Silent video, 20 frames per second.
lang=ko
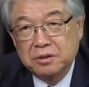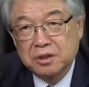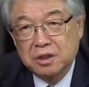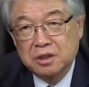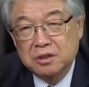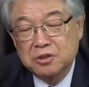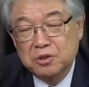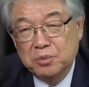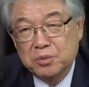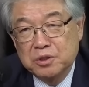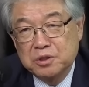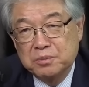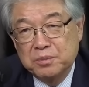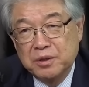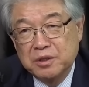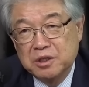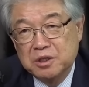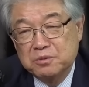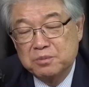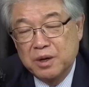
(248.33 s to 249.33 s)
거기
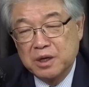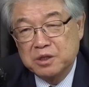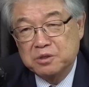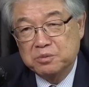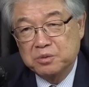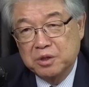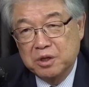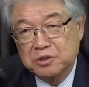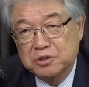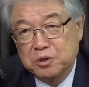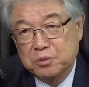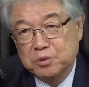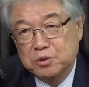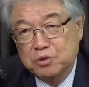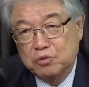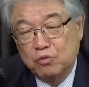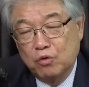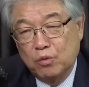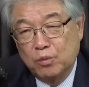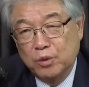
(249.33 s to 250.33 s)
서비스맨들이 많습니다.
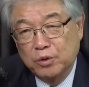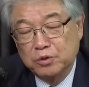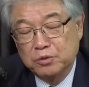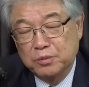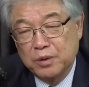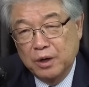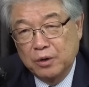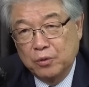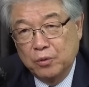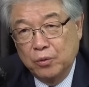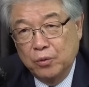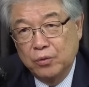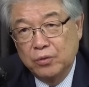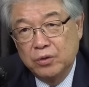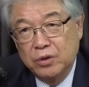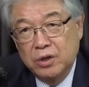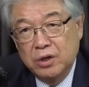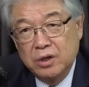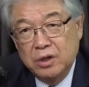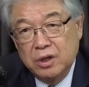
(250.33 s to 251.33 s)
서비스 워먼도 많고